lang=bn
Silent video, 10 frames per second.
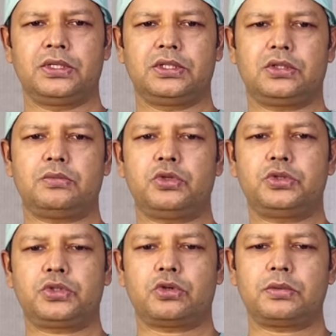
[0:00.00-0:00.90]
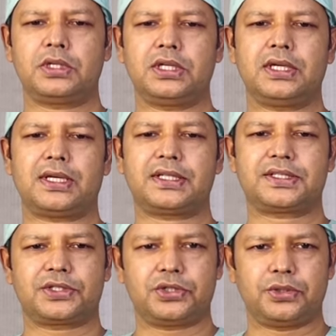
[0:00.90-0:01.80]
তো মোস্ট কমনলি
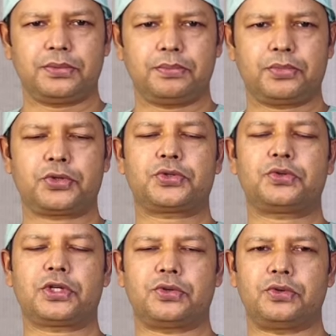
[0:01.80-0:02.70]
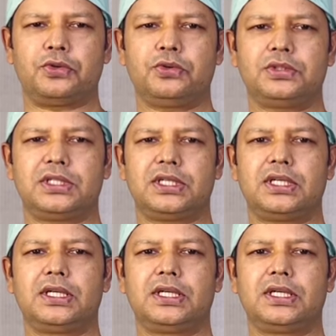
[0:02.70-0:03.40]
আস্কড প্রশ্নটা হলো যে